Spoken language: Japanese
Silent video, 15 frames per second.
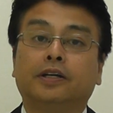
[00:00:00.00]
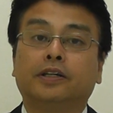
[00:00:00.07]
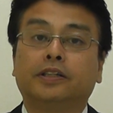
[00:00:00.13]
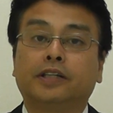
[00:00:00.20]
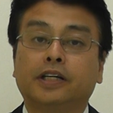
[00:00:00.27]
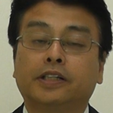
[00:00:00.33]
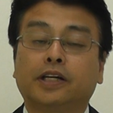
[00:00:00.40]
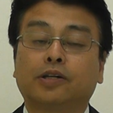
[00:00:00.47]

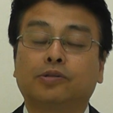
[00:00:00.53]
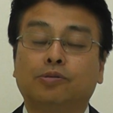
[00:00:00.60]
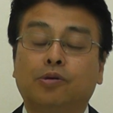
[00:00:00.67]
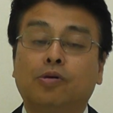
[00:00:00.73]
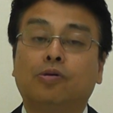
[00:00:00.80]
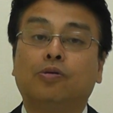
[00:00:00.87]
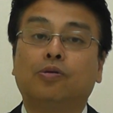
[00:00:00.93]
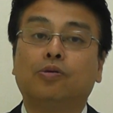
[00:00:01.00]
政策
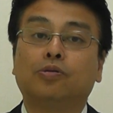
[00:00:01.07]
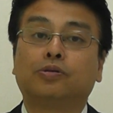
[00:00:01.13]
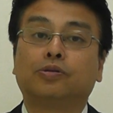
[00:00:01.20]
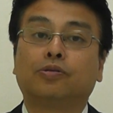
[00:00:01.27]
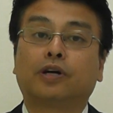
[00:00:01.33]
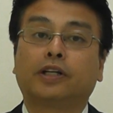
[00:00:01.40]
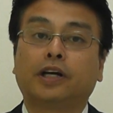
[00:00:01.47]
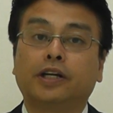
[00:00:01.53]
を多く
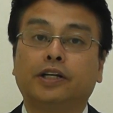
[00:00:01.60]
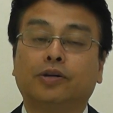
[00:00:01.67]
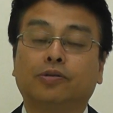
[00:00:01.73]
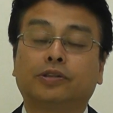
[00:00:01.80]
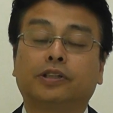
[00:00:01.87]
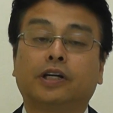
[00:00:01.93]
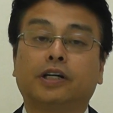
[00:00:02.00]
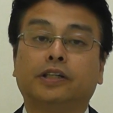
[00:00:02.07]
の方に
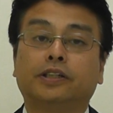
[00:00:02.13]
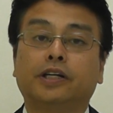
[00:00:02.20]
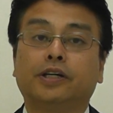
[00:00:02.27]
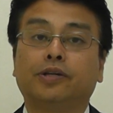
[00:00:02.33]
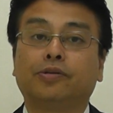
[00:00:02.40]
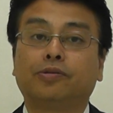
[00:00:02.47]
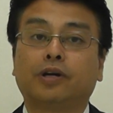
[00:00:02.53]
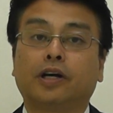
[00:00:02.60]
お伝えして
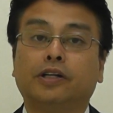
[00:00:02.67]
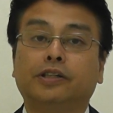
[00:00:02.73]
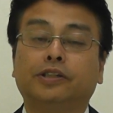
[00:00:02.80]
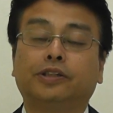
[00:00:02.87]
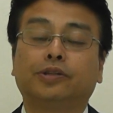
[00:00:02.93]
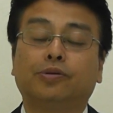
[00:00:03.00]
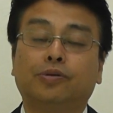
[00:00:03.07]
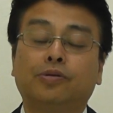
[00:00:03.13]
いるような
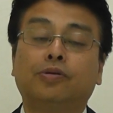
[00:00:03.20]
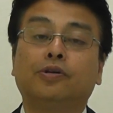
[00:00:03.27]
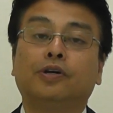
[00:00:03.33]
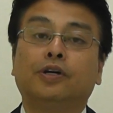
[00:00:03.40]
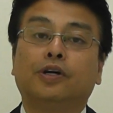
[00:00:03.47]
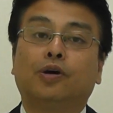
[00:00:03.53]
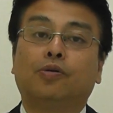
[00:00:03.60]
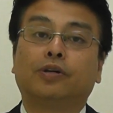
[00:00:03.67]
印象を
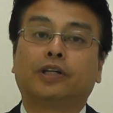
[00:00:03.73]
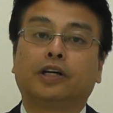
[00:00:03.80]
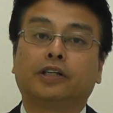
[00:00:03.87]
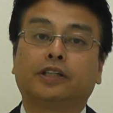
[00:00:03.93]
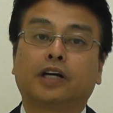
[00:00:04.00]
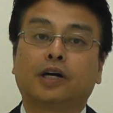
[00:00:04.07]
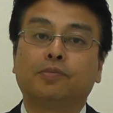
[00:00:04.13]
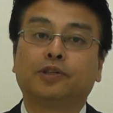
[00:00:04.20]
お与え
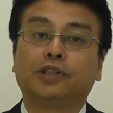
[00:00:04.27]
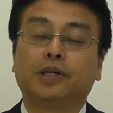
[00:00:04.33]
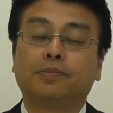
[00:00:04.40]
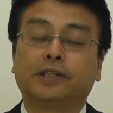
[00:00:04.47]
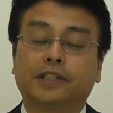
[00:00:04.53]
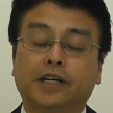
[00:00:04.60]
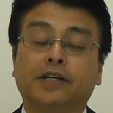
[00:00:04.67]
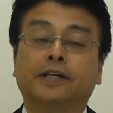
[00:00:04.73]
したかもしれ
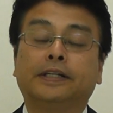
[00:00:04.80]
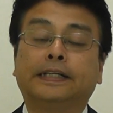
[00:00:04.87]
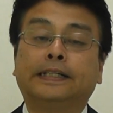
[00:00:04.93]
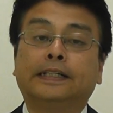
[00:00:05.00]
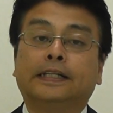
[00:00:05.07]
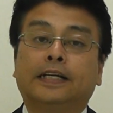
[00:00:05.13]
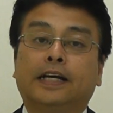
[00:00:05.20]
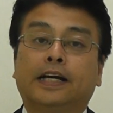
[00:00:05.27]
ません。
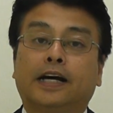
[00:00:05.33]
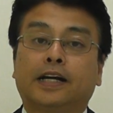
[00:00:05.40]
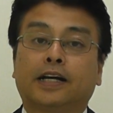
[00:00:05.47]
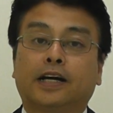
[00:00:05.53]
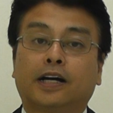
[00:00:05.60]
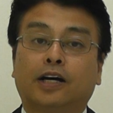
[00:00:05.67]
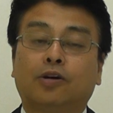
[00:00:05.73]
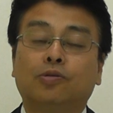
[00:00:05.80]
あ
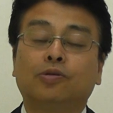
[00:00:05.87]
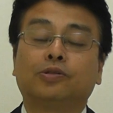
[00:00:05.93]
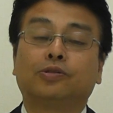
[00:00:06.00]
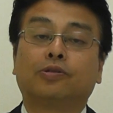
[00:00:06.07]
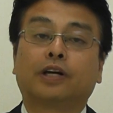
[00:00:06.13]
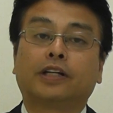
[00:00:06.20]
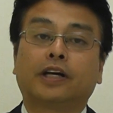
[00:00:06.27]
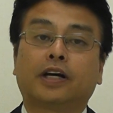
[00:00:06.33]
れから多く
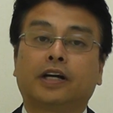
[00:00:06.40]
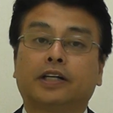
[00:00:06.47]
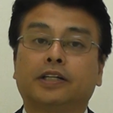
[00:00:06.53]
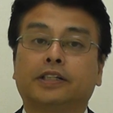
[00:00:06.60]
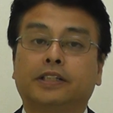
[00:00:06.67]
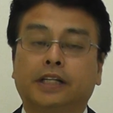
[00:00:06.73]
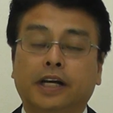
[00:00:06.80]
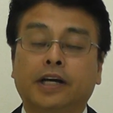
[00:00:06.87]
の方から
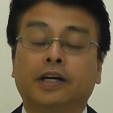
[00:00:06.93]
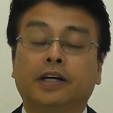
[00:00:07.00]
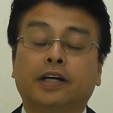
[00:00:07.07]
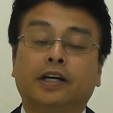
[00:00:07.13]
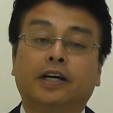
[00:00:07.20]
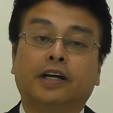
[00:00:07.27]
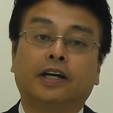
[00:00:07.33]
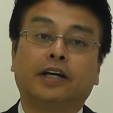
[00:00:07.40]
です
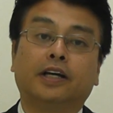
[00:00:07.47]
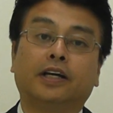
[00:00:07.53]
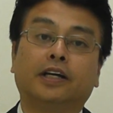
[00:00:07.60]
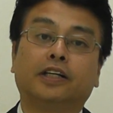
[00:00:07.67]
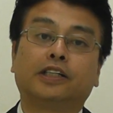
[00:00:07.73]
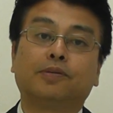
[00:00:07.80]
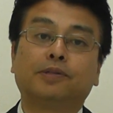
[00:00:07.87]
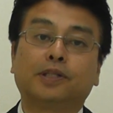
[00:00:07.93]
ね、
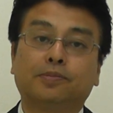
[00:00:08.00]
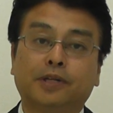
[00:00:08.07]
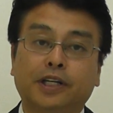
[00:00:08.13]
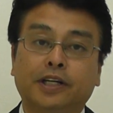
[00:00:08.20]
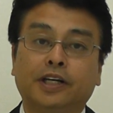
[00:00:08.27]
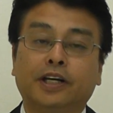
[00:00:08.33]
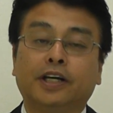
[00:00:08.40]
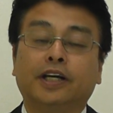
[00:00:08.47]
さまざま
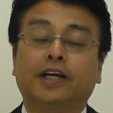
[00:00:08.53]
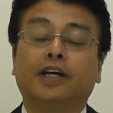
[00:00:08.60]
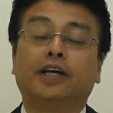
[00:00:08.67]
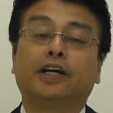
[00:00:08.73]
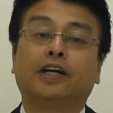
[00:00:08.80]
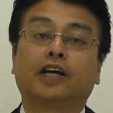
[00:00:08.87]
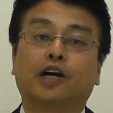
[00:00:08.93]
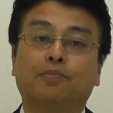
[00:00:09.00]
に
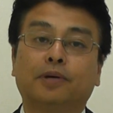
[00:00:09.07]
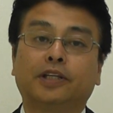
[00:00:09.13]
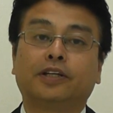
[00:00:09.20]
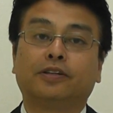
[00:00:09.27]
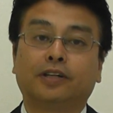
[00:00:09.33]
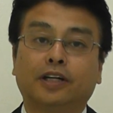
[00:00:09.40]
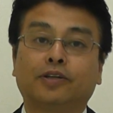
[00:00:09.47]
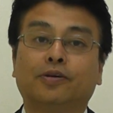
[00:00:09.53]
頑張っ
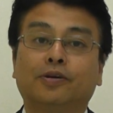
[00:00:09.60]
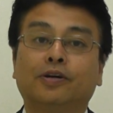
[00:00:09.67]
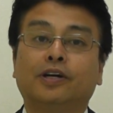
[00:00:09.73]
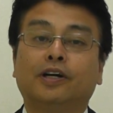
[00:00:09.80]
てるなと